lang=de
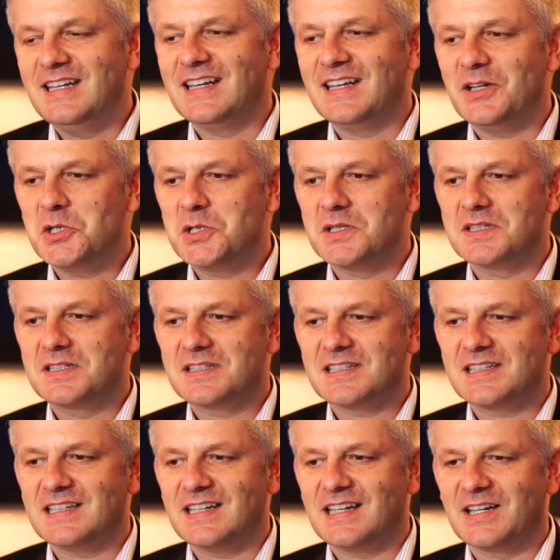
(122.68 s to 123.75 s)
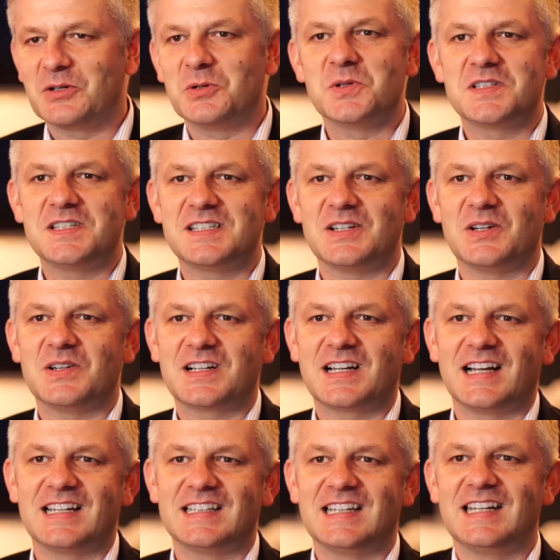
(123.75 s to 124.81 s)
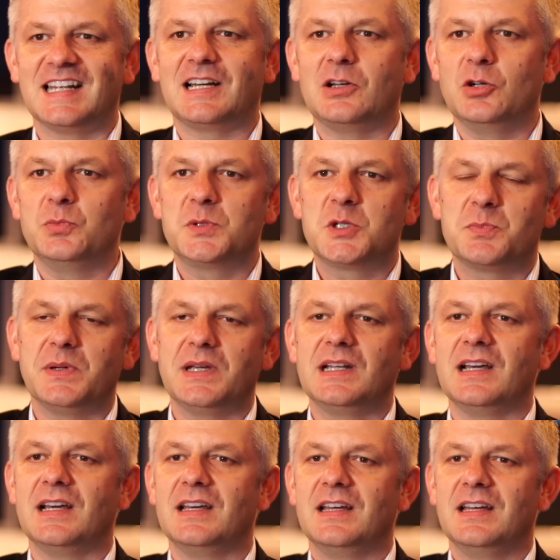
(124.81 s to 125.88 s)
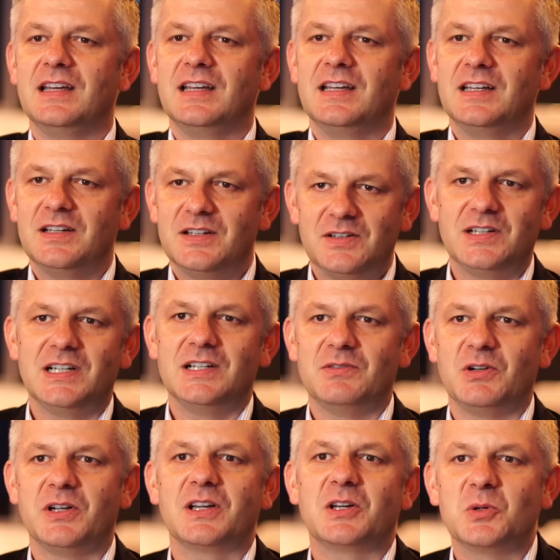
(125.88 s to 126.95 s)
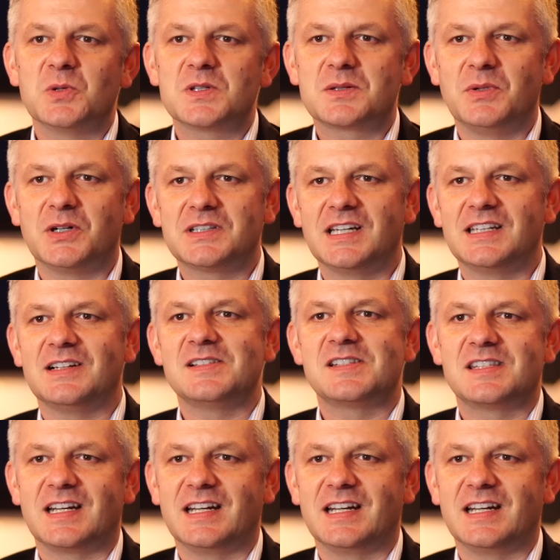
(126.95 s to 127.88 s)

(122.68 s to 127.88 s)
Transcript: ihn ist es eine grosse Sache, gegen diesen Club zu spielen, der ihn gross gemacht hat als